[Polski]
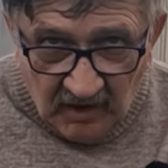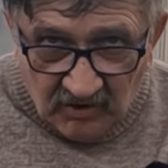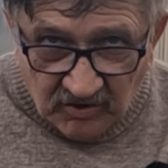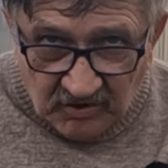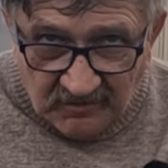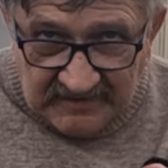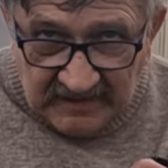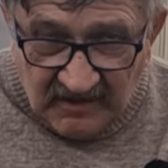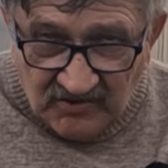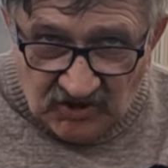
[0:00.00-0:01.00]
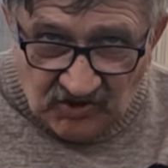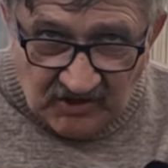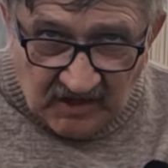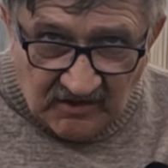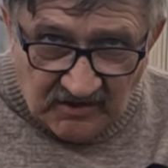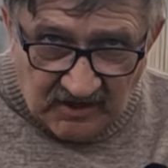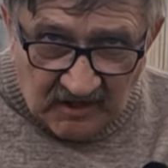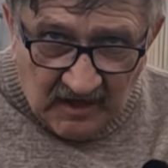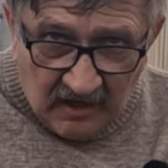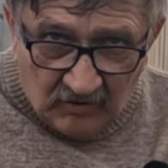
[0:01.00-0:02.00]
to są
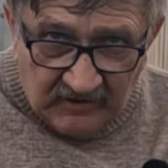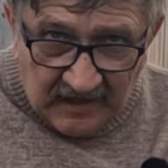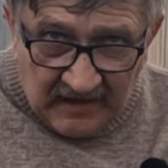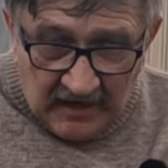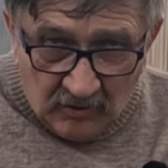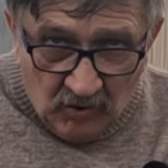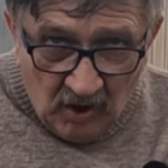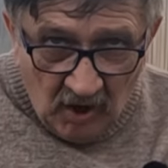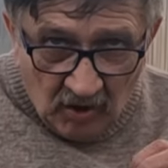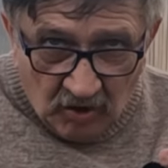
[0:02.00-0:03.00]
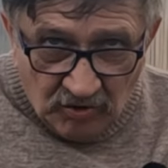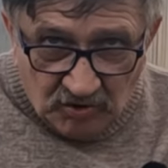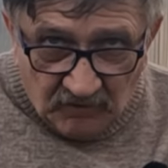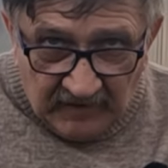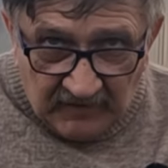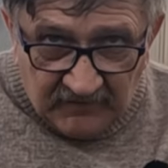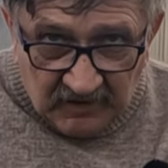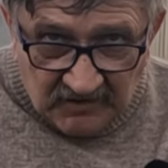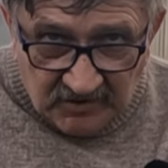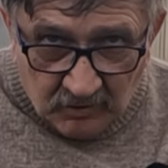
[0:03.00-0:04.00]
zanieczyszczenia od nagaru końcówek
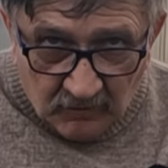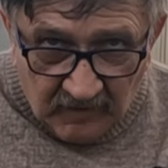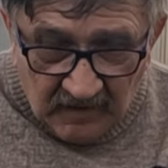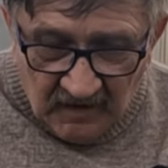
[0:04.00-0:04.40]
wtrysków.